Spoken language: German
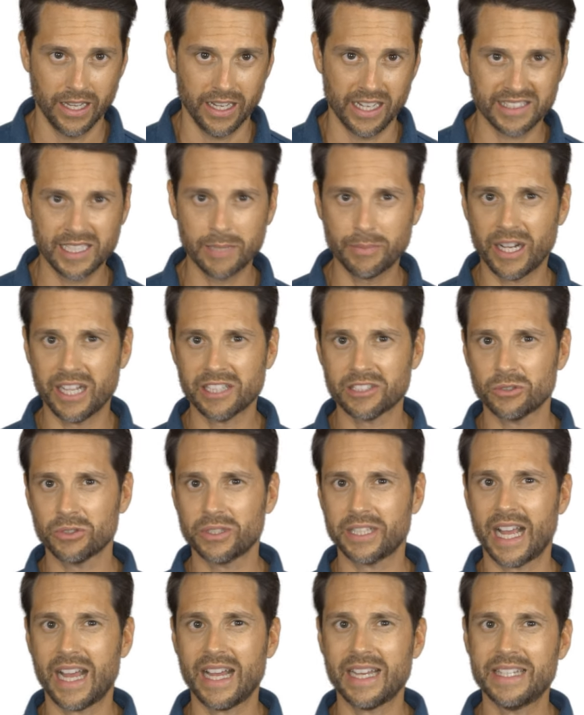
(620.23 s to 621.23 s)
Es gibt
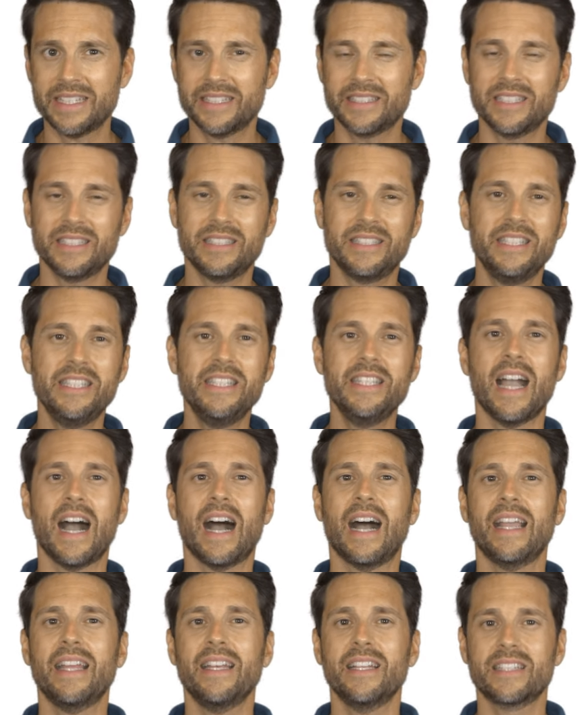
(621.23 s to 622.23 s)
also gar nicht die
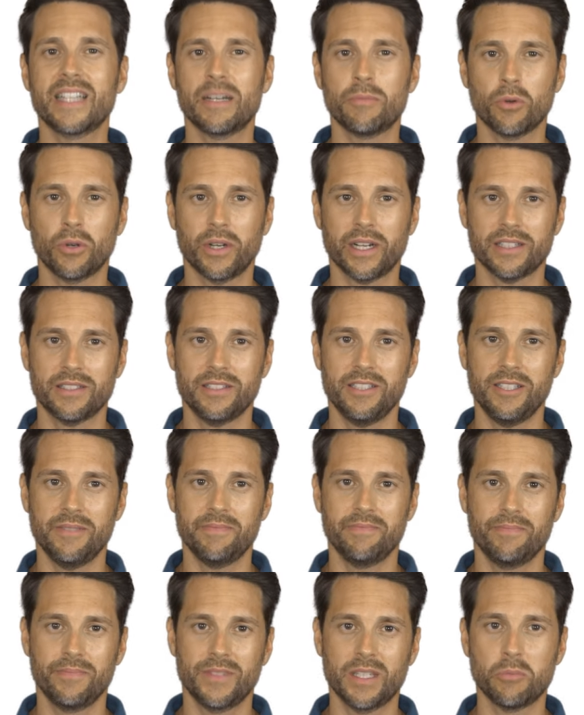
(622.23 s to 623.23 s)
eine Demokratie.
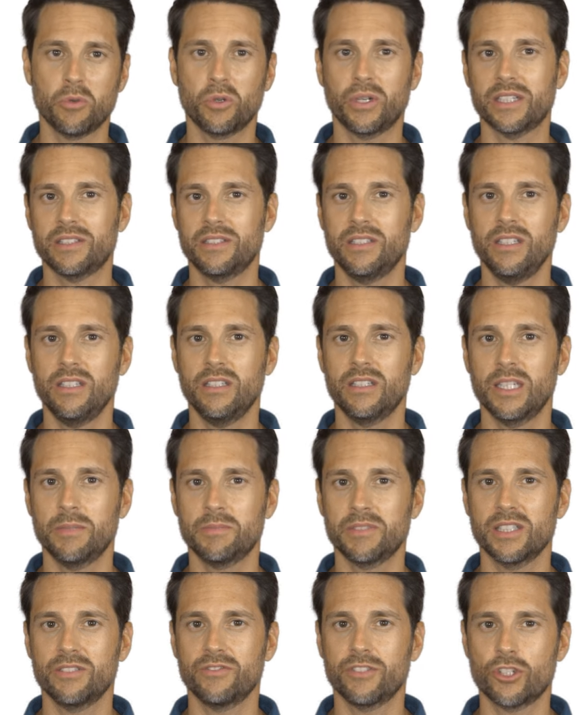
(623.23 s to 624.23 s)
Demokratien
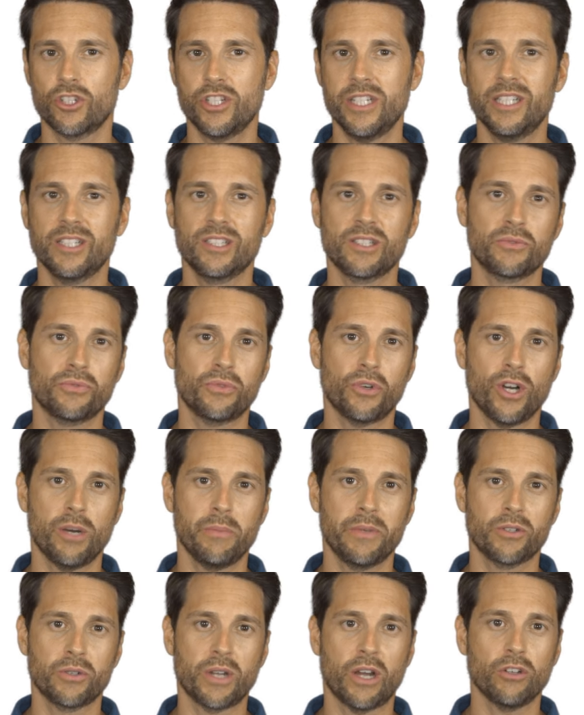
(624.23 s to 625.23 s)
gibt es in verschiedenen
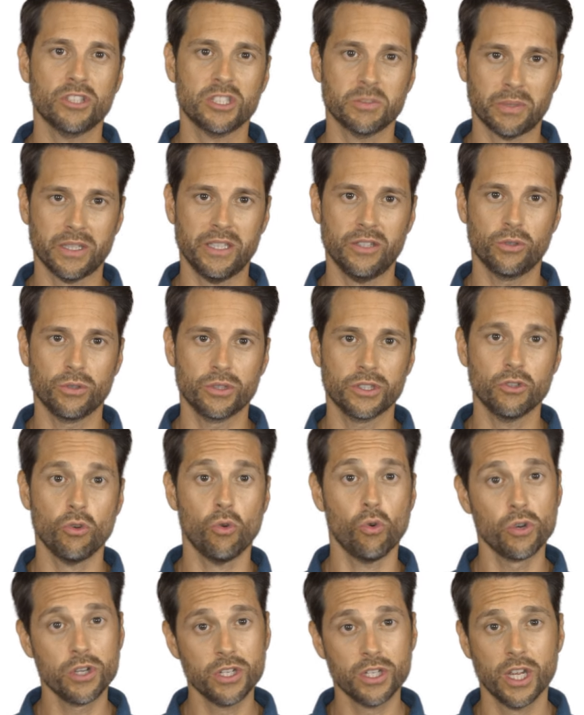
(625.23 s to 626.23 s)
Formen und Ausprägungen
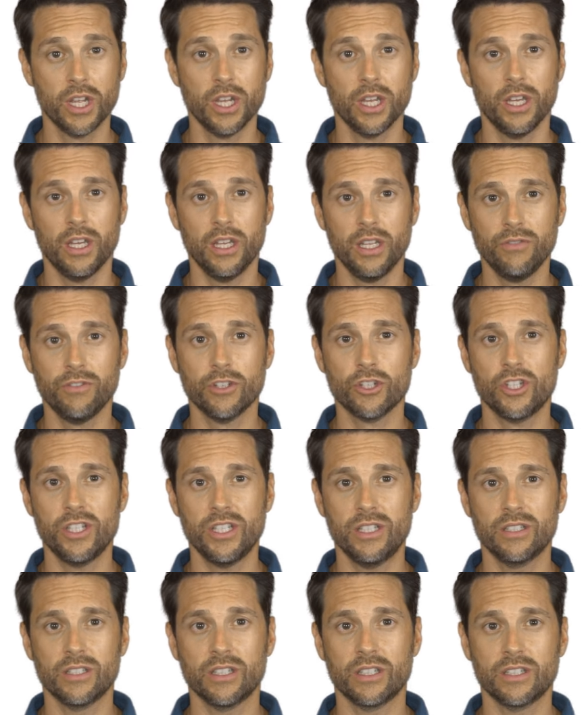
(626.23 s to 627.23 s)
und in
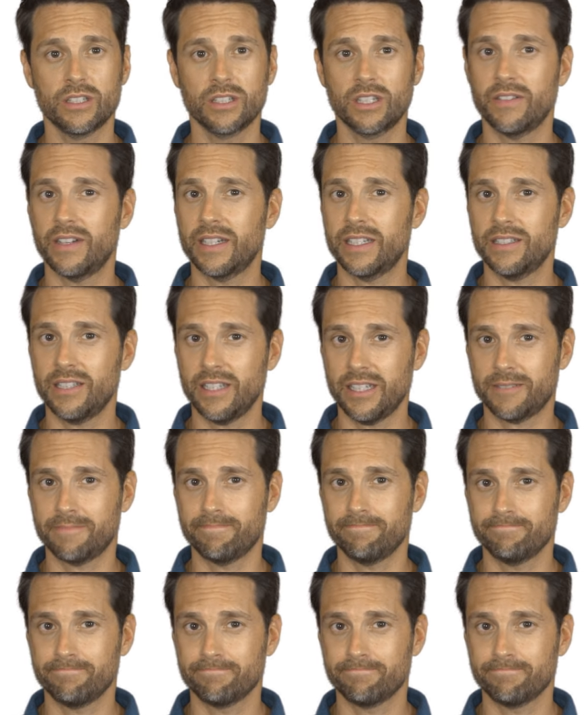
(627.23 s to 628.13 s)
verschiedenen Qualitäten.